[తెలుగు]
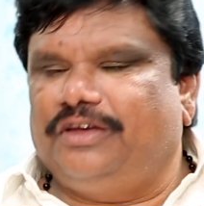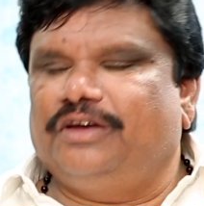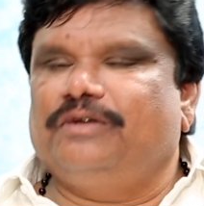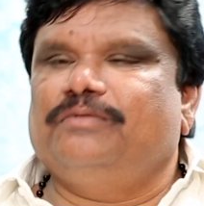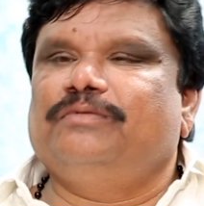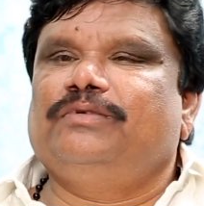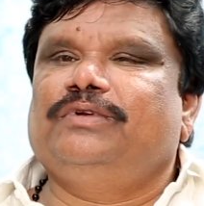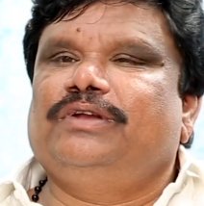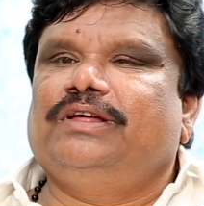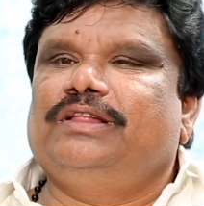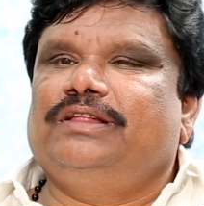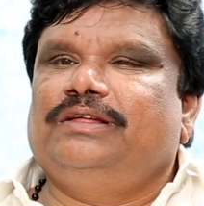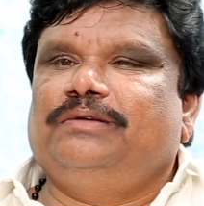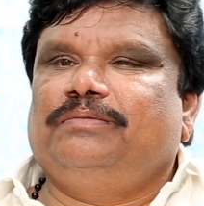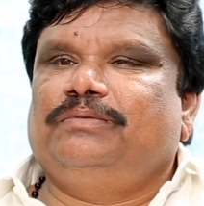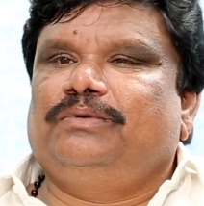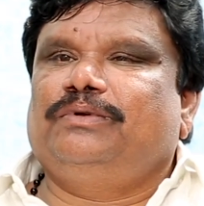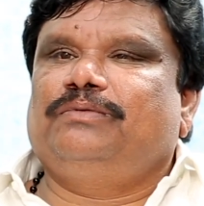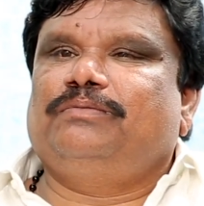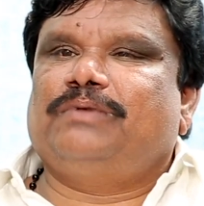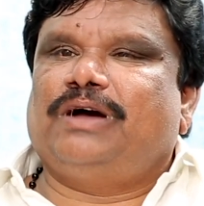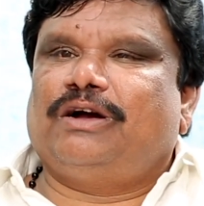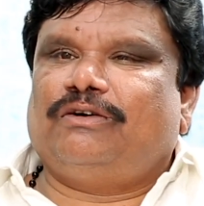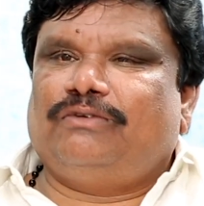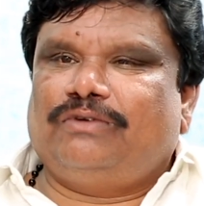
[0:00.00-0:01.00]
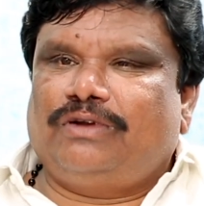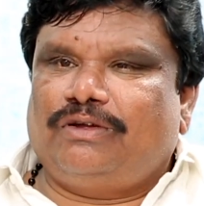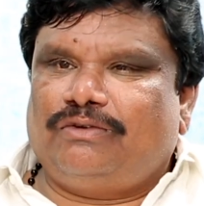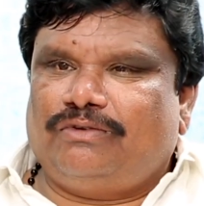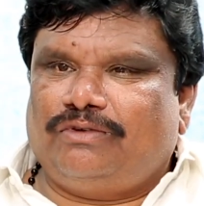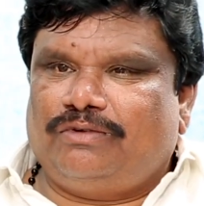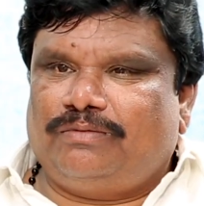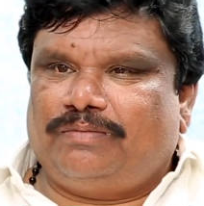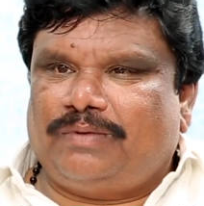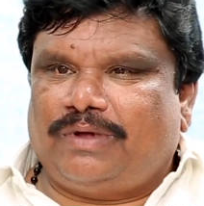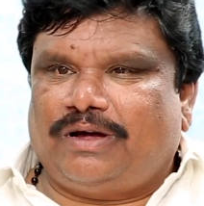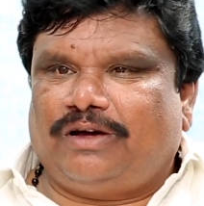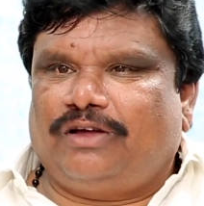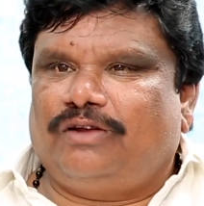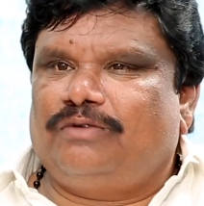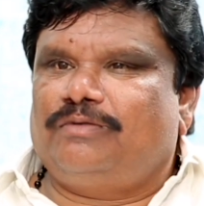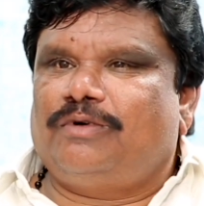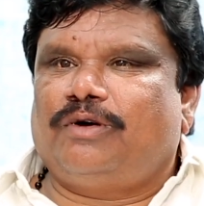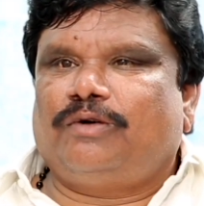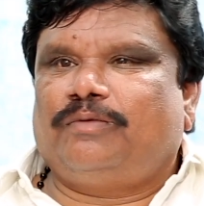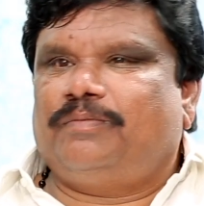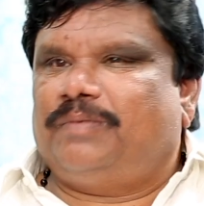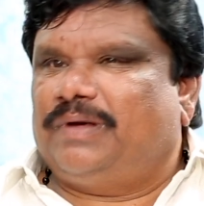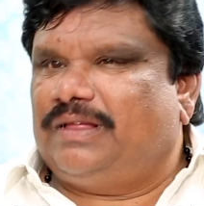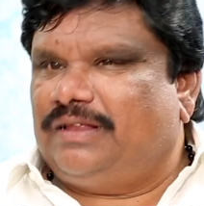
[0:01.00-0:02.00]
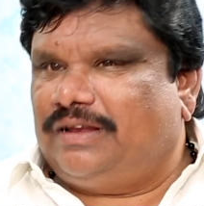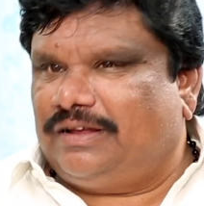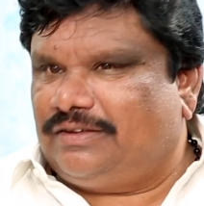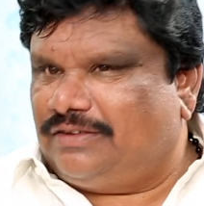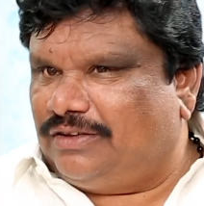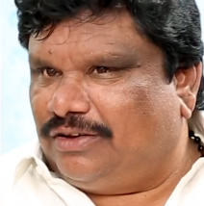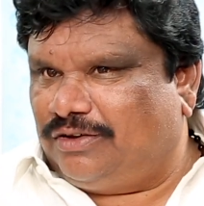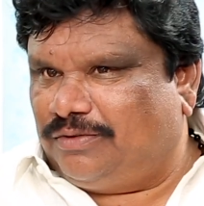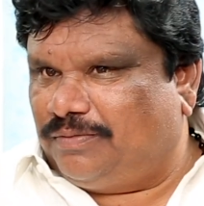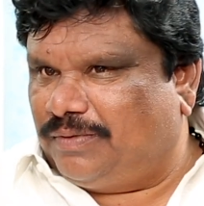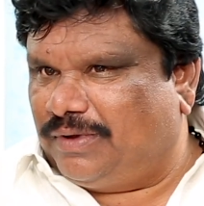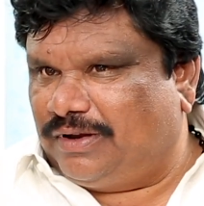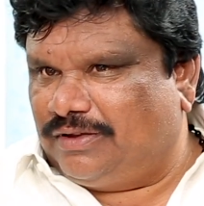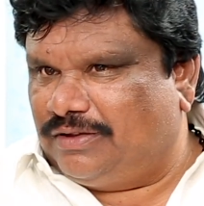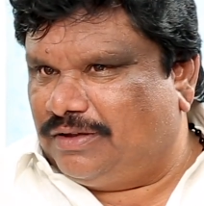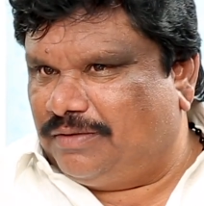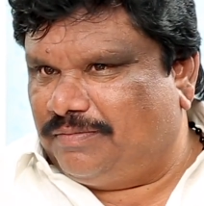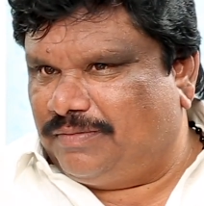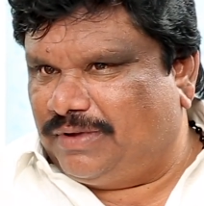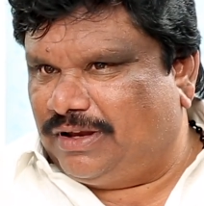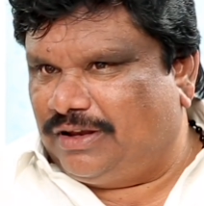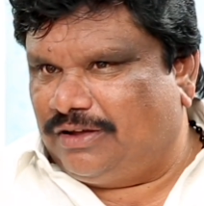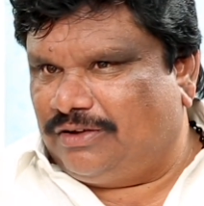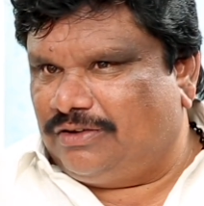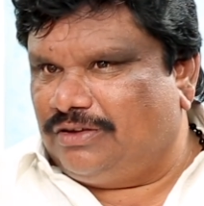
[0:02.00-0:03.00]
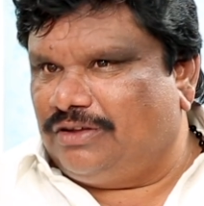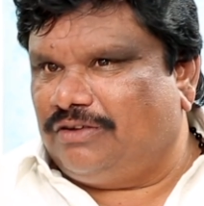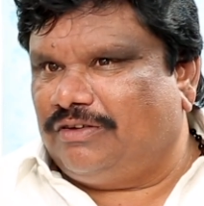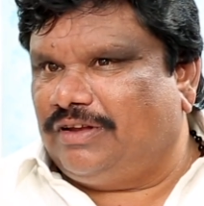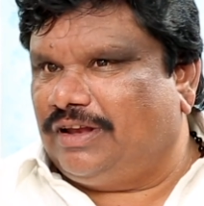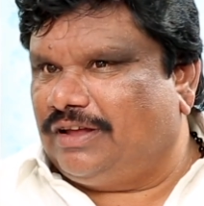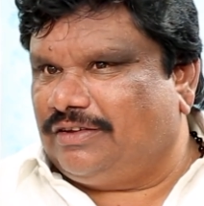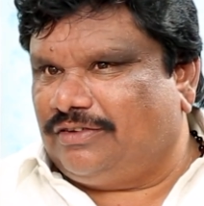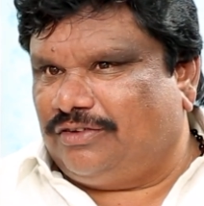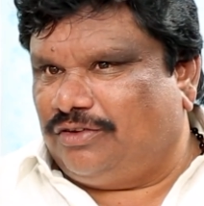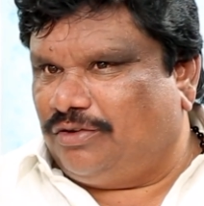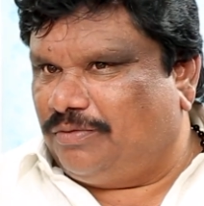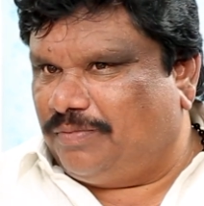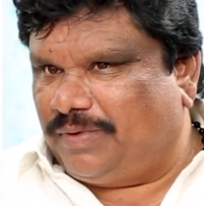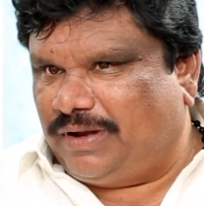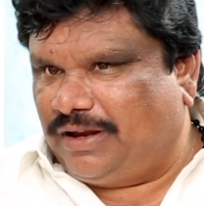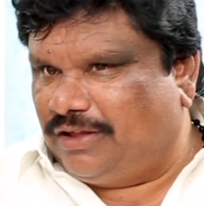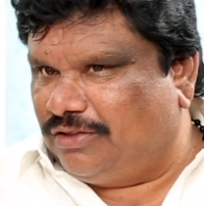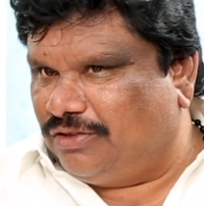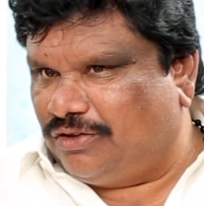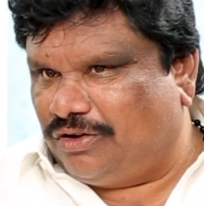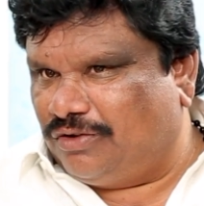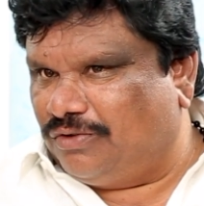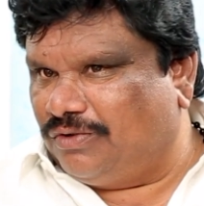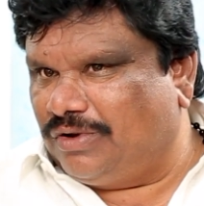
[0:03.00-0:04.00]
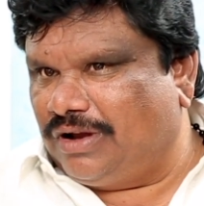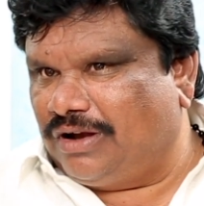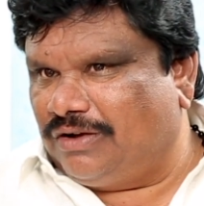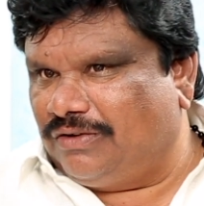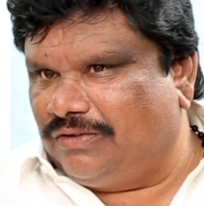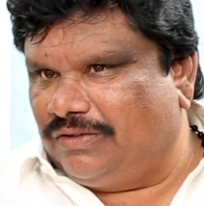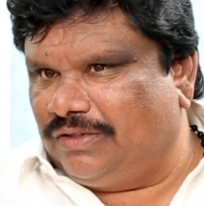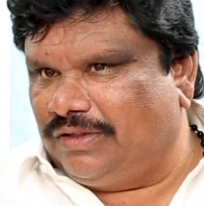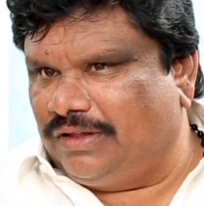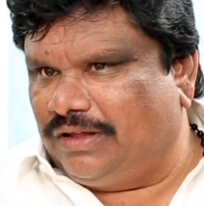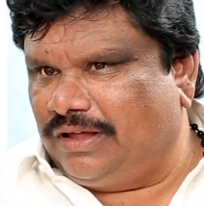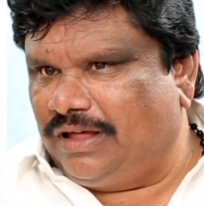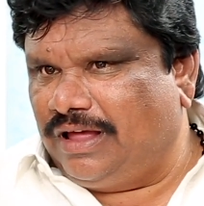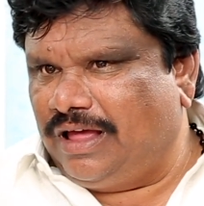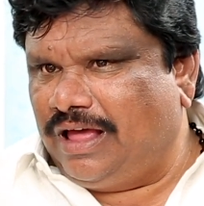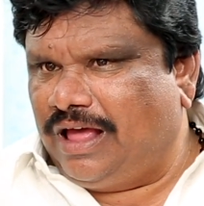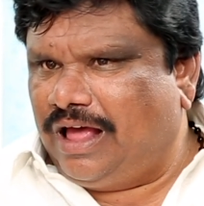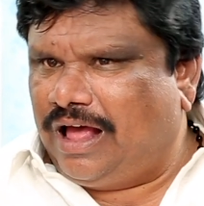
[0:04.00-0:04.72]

ఏమున్నది ఇప్పుడు మాకున్న రూల్ ప్రకారం మాకు పది లక్షల రూపాయలు ఎమ్మెల్యేలకు ఇరవై లక్షల రూపాయలు ఎంత ఉన్నట్టుంది